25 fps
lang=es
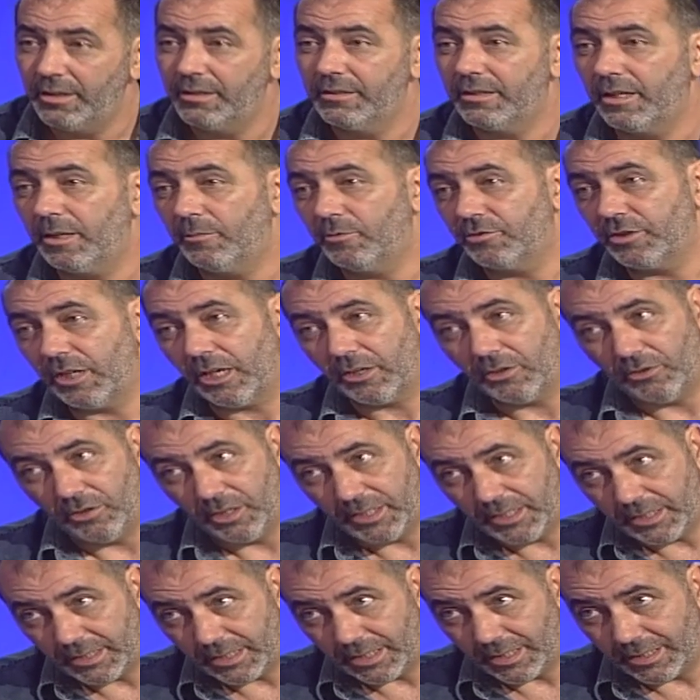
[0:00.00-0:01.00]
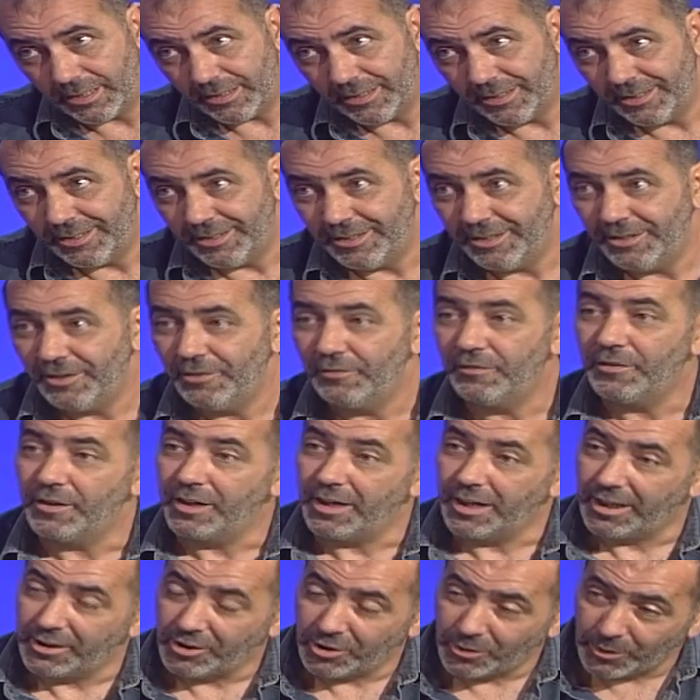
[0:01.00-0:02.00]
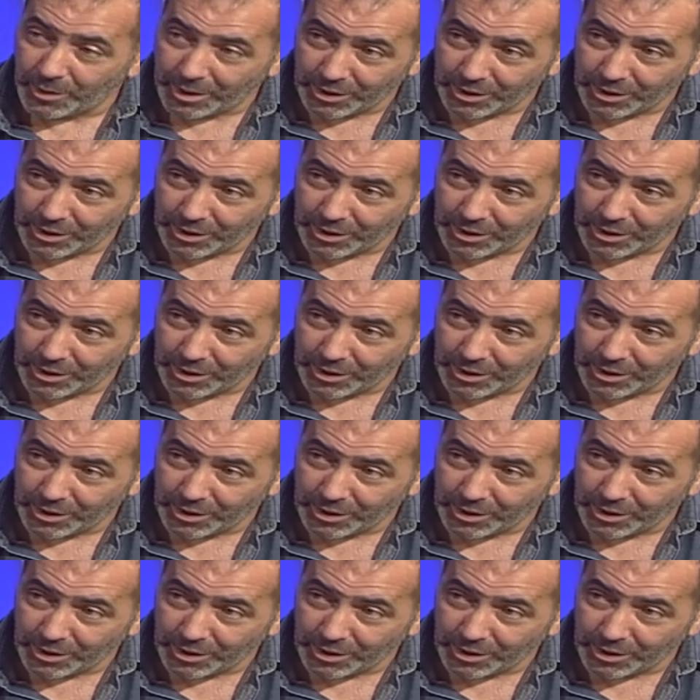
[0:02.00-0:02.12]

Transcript: traemos a Colita, Fernando